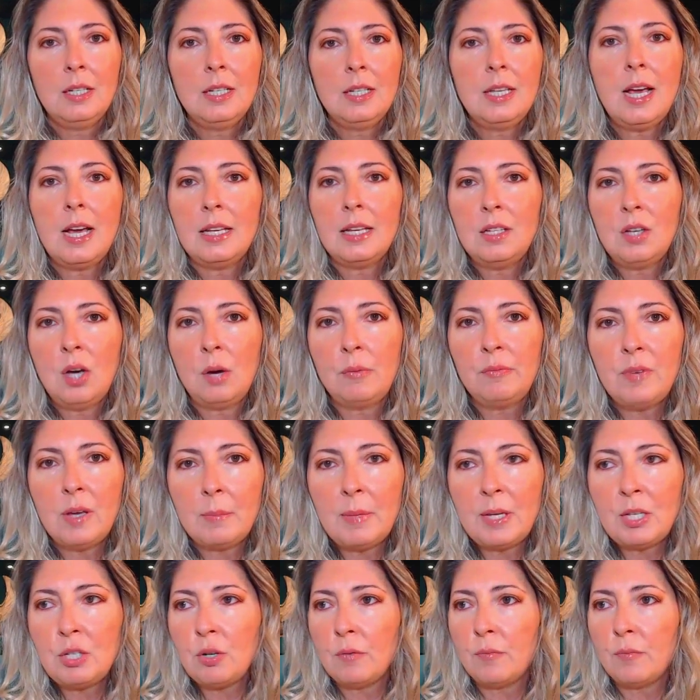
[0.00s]
E aí,
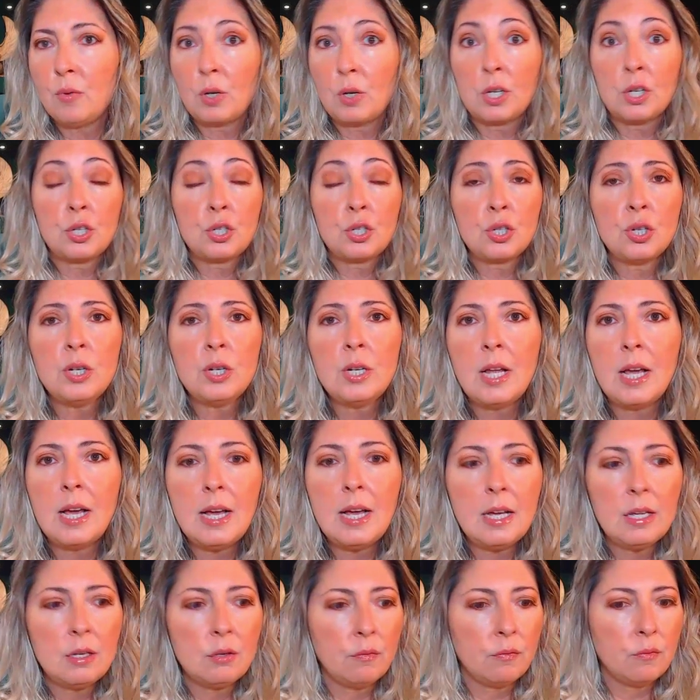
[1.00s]
obviamente, eu vou
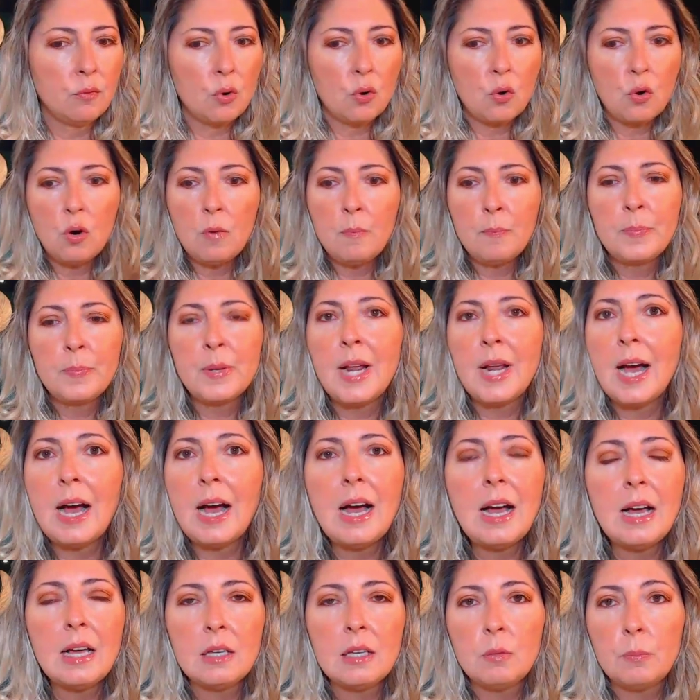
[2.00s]
questionar, eu vou
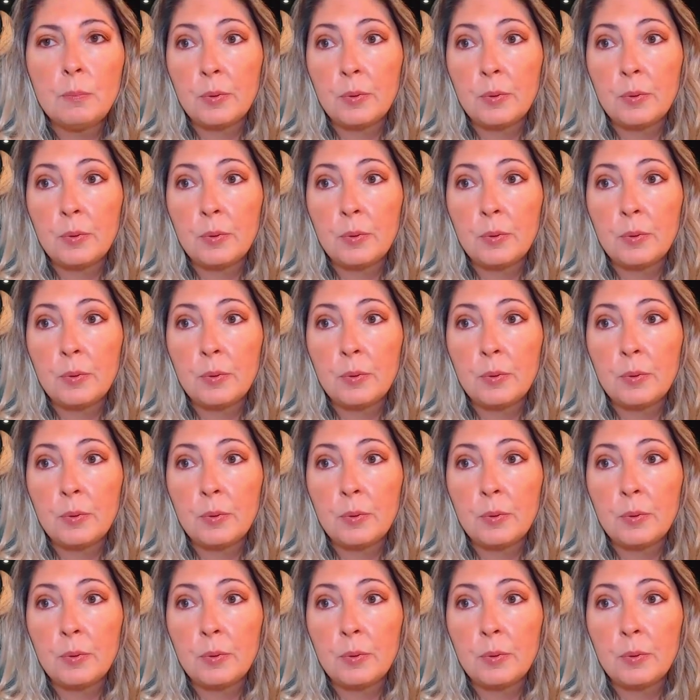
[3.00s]
cobrar,